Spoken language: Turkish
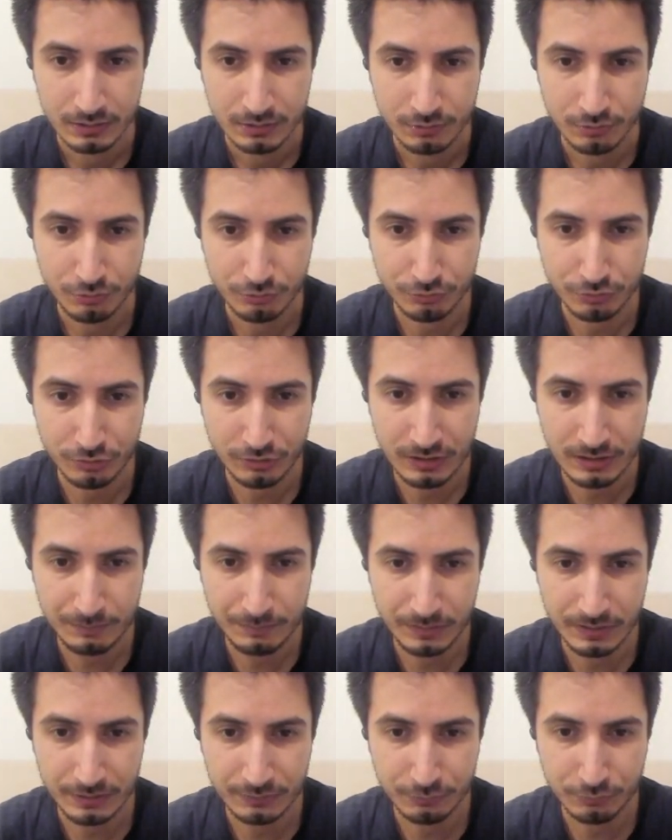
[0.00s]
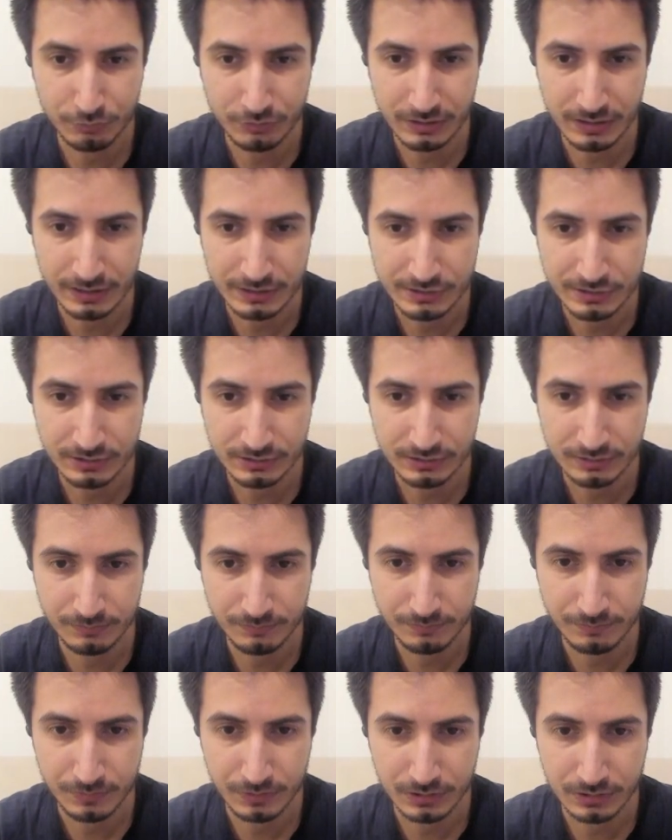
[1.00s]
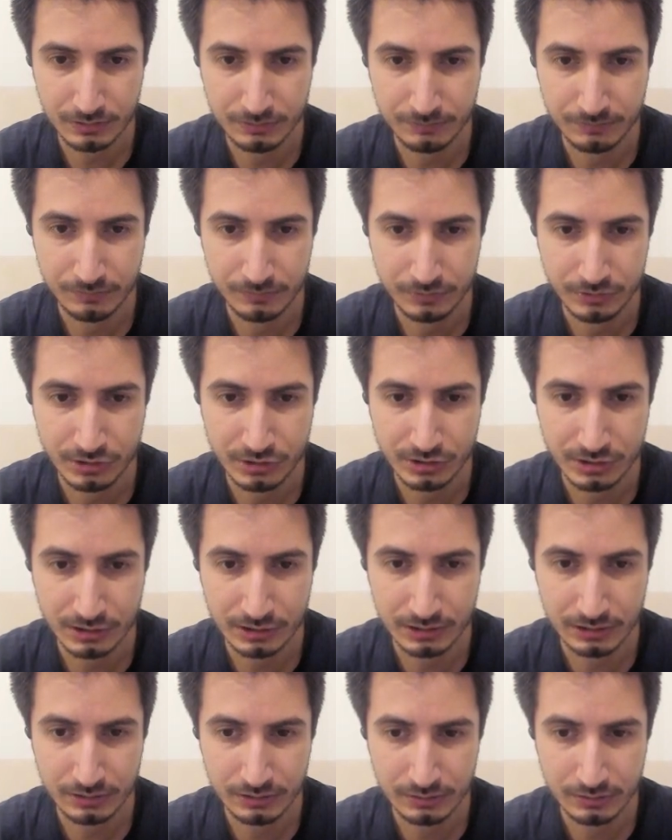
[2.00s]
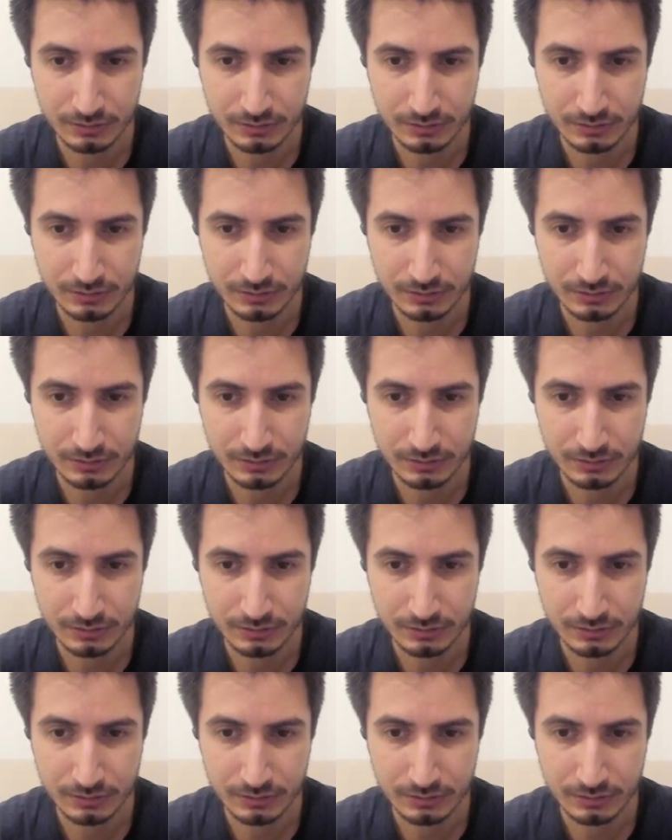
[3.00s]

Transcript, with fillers: Kontroller biraz zor gerçekten. Bakalım inşallah